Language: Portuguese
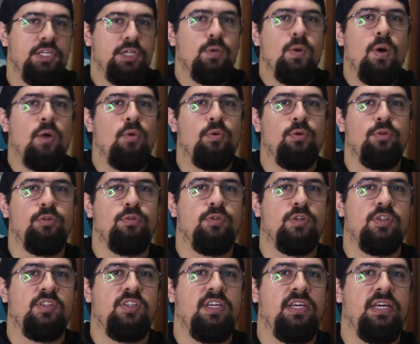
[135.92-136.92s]
igual quando
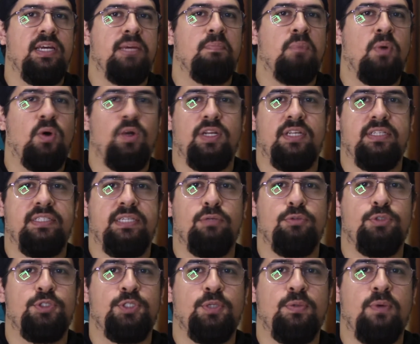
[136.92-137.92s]
você rebola até o
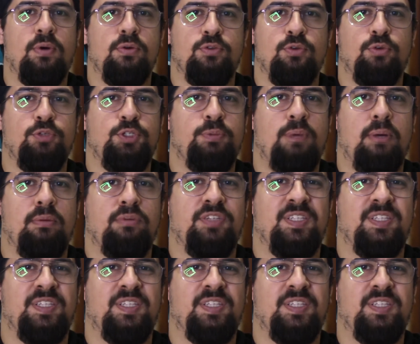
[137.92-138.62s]
chão ao som de Paulo